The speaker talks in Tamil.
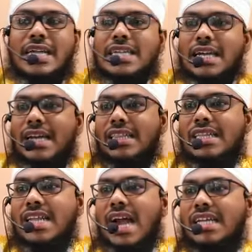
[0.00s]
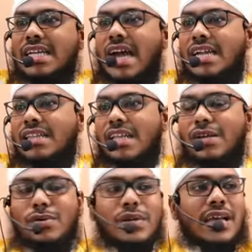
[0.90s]
நரகத்தின் அடியாளத்தை
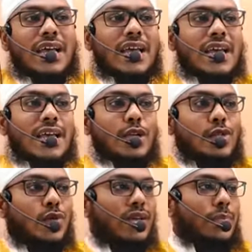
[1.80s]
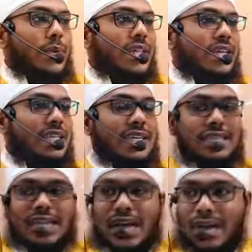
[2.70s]
கூட சுவைப்பதற்கு
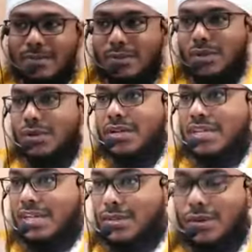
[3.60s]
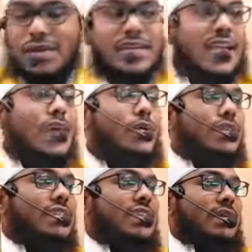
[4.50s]
நாம் தொழுகிற தொழுகையே
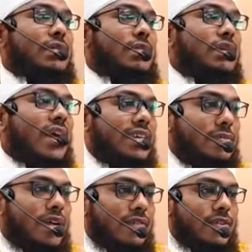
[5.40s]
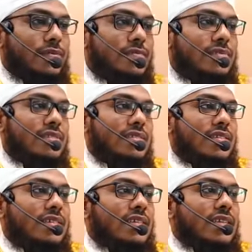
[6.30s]
கூட சில சமயம் காரணமாகிவிடும்
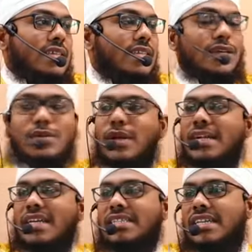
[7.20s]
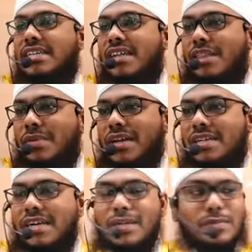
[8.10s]
திருக்குறான் எச்சரிக்கிறது
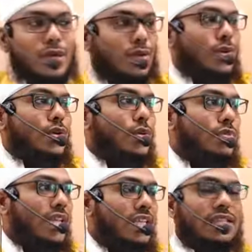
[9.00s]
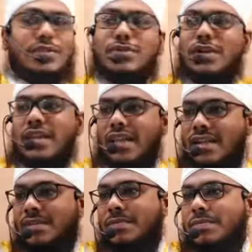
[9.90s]
பாருங்கள் நம் எல்லோருக்கும் தெரிந்த சூறாதான்